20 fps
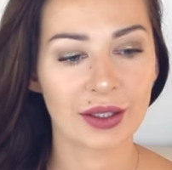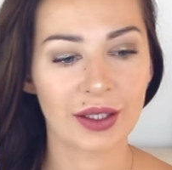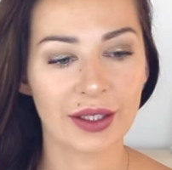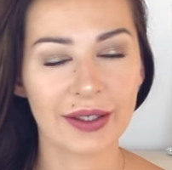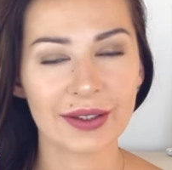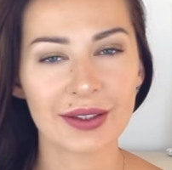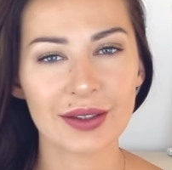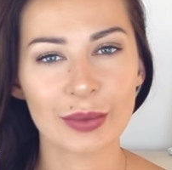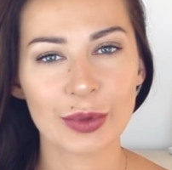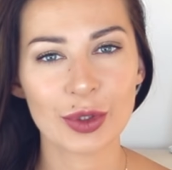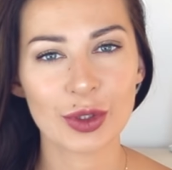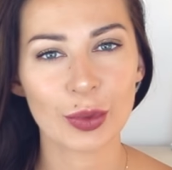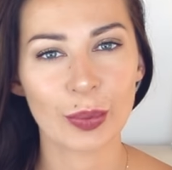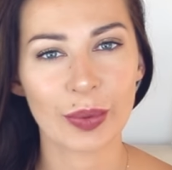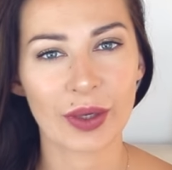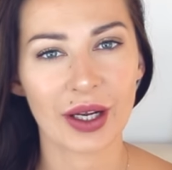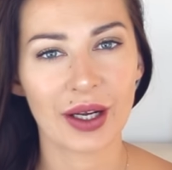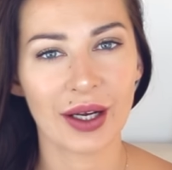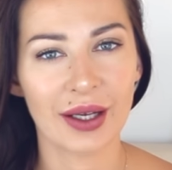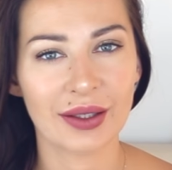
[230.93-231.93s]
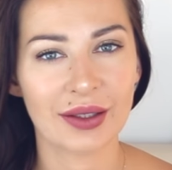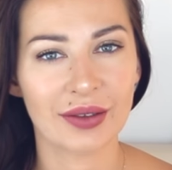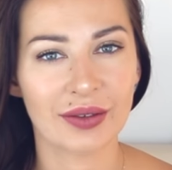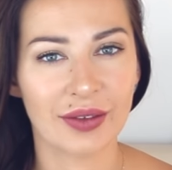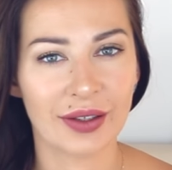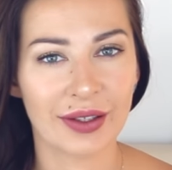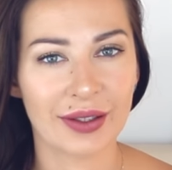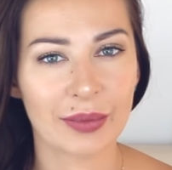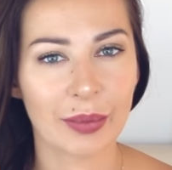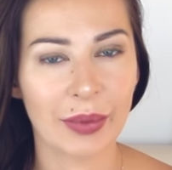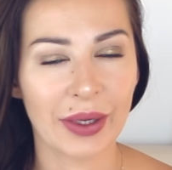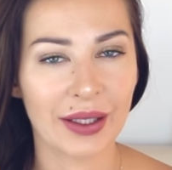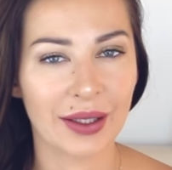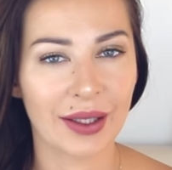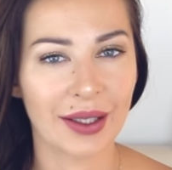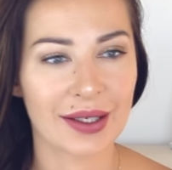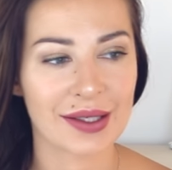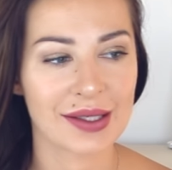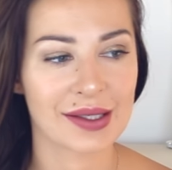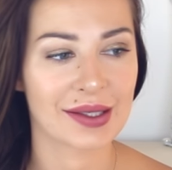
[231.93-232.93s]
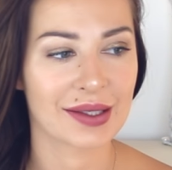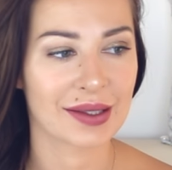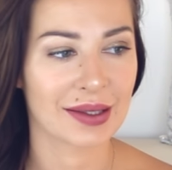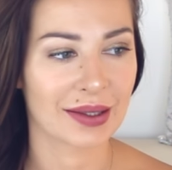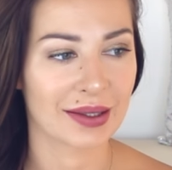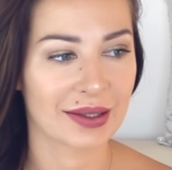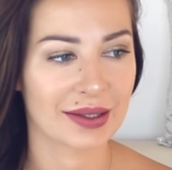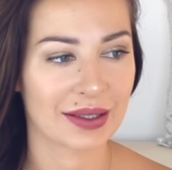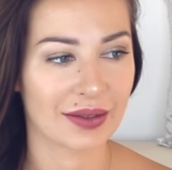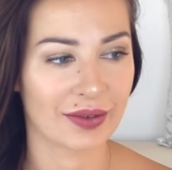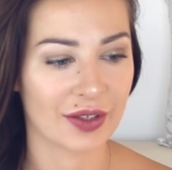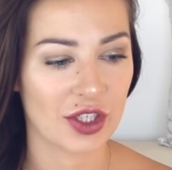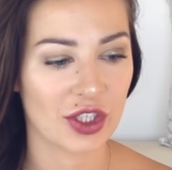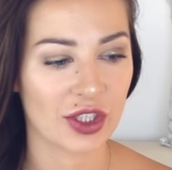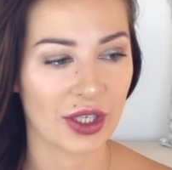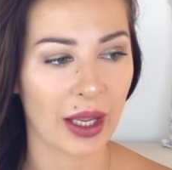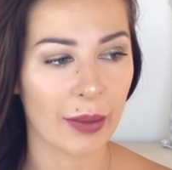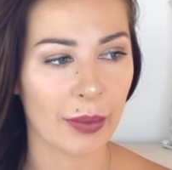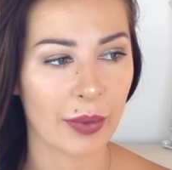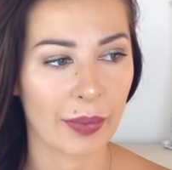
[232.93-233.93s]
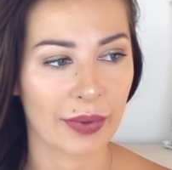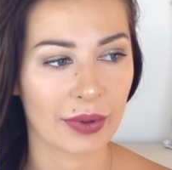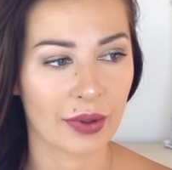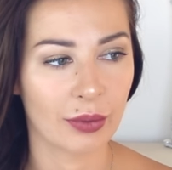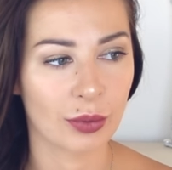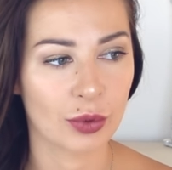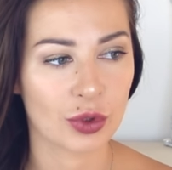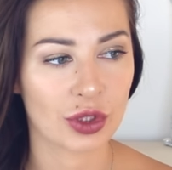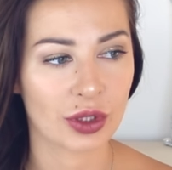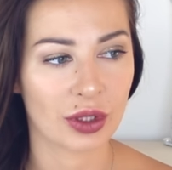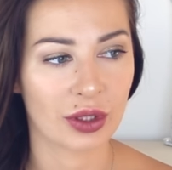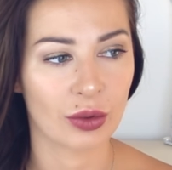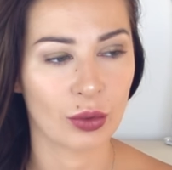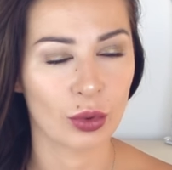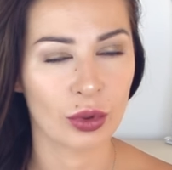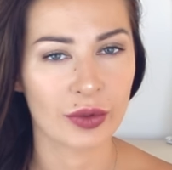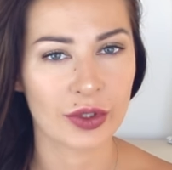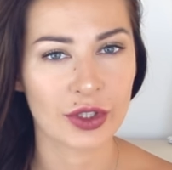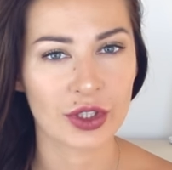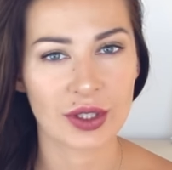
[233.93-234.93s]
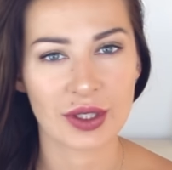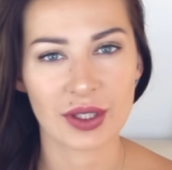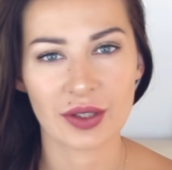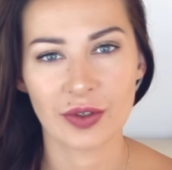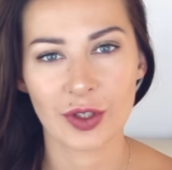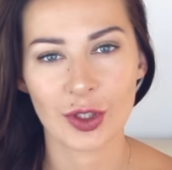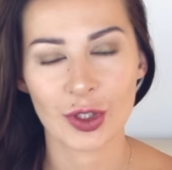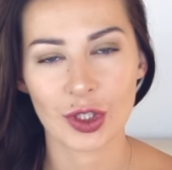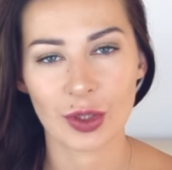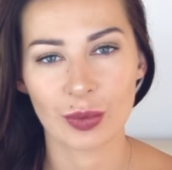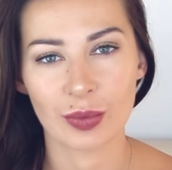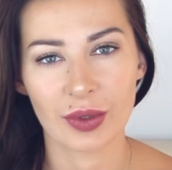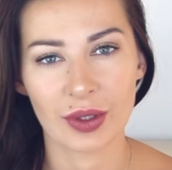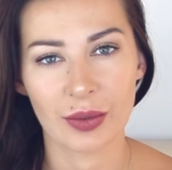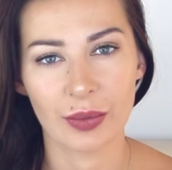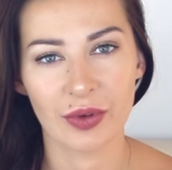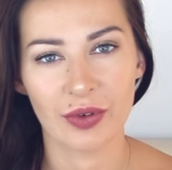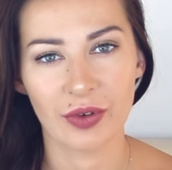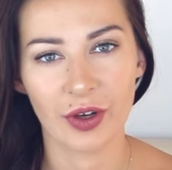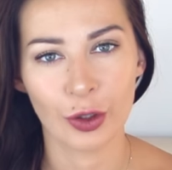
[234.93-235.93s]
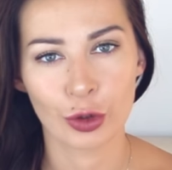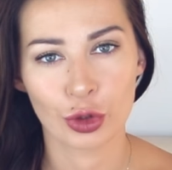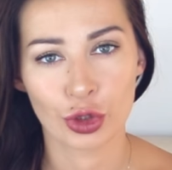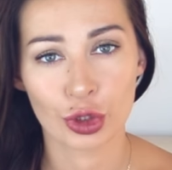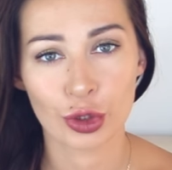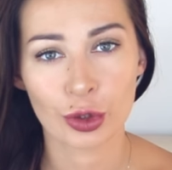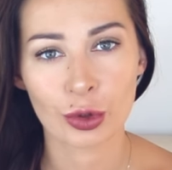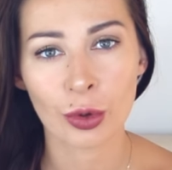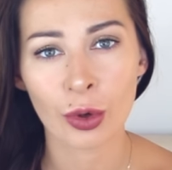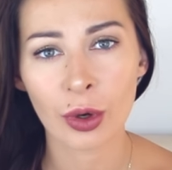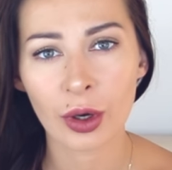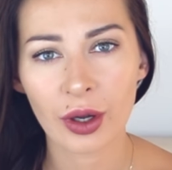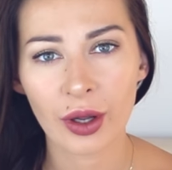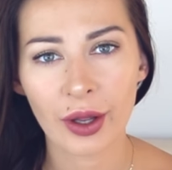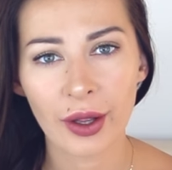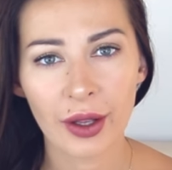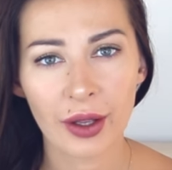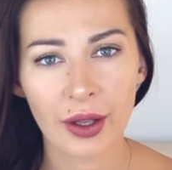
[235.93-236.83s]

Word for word: Летом еще прокатывает делать майонез э, с овощами, потому что овощи свежие перебивают жирок,